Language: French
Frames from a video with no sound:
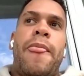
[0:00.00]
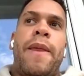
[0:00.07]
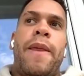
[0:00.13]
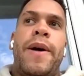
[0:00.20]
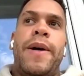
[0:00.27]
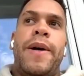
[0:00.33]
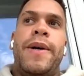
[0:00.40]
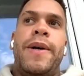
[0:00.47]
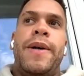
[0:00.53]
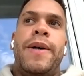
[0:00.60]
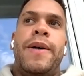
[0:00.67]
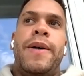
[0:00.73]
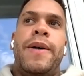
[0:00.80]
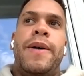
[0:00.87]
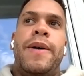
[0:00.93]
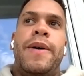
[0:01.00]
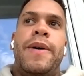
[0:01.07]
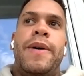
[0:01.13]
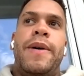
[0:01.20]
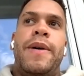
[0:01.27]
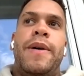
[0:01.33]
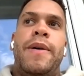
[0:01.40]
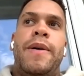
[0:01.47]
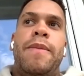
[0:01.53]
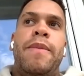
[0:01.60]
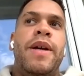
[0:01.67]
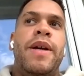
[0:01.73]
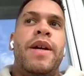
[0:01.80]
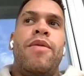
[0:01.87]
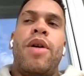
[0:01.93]
Euh,
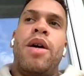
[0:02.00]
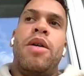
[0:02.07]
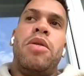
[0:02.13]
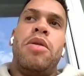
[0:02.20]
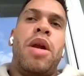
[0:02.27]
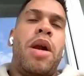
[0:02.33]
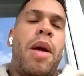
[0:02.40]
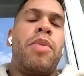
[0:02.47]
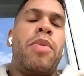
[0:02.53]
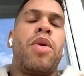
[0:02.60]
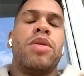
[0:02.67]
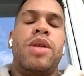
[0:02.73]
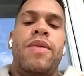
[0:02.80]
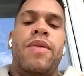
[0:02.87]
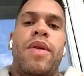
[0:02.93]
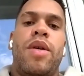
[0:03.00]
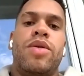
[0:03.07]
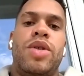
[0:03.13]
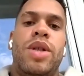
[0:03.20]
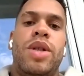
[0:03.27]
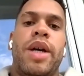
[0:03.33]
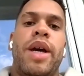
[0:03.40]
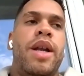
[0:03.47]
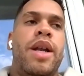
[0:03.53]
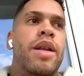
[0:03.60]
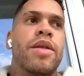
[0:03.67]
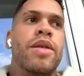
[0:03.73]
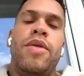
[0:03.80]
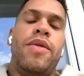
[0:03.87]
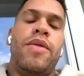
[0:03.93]
mais voilà, la, plus grosse différence, je dirais, elle est le
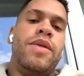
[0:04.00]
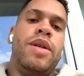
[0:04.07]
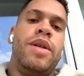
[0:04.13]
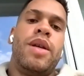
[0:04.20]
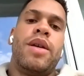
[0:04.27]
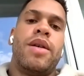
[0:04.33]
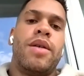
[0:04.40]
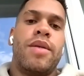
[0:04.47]
niveau physique.